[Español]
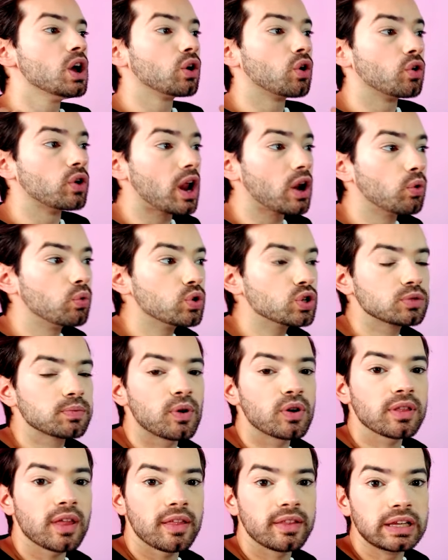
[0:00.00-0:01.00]
con algunos
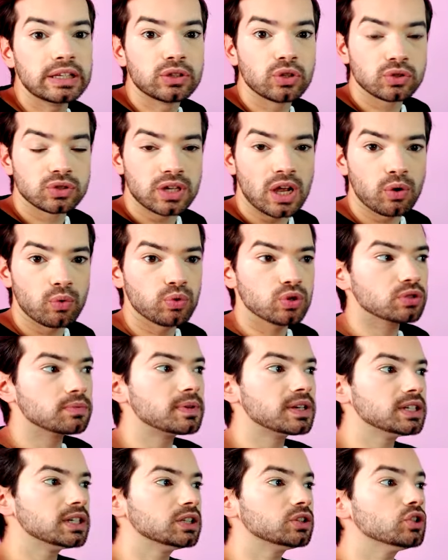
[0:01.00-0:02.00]
bordaditos y algunos
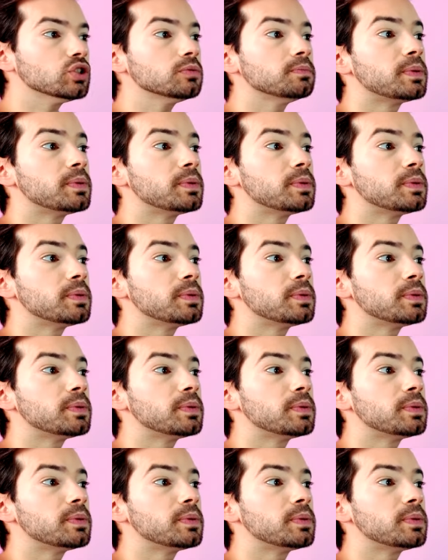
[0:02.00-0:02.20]
brillitos,